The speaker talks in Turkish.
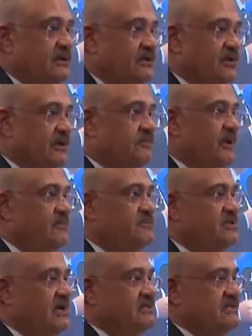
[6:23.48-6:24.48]
Deprem
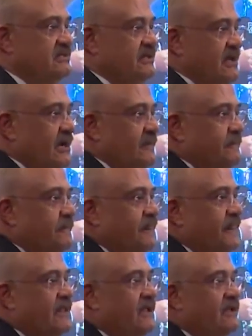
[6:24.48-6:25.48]
sırasında
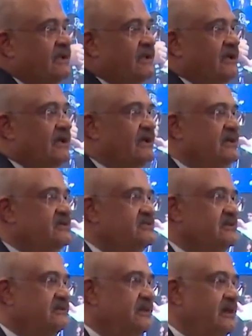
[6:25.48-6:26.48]

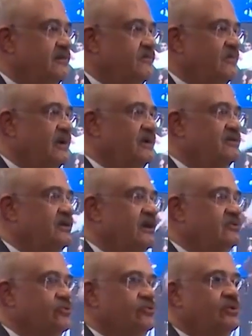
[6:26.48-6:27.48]
Elazığ'da
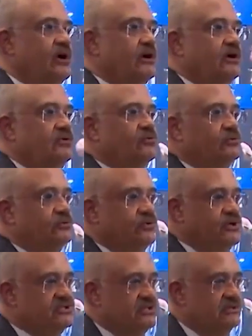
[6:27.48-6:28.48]
Malatya'ya çok yakın olduğu
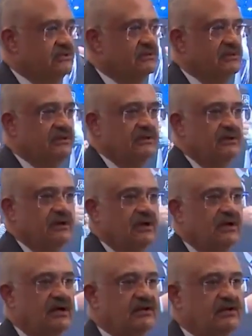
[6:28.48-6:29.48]
için
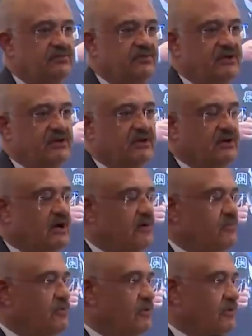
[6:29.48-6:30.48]
herhangi bir
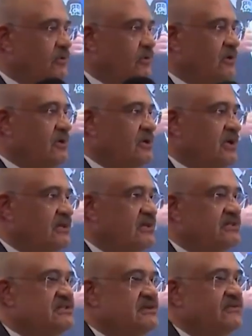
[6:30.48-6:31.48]
kamu ya
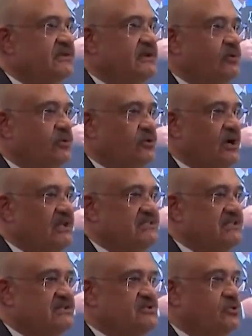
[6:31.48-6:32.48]
da sivil
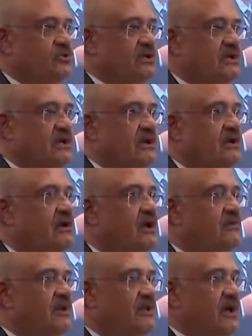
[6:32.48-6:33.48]
organizasyona gerek
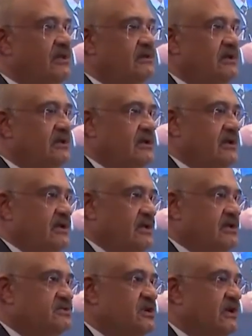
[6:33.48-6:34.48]
kalmadan
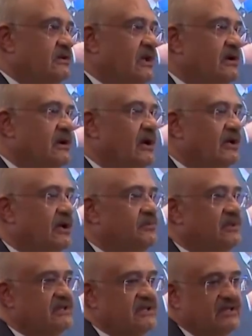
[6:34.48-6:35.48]
insanlar
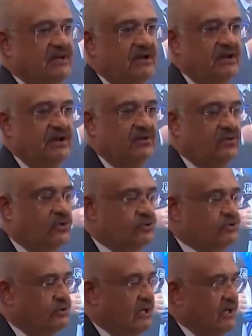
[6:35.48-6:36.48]
alabildiğine
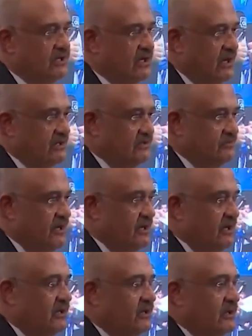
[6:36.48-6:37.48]
koştular yardıma.
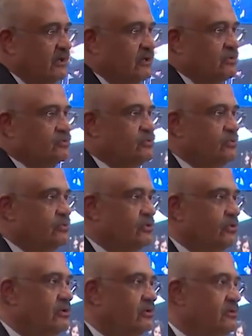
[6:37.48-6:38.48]
Çünkü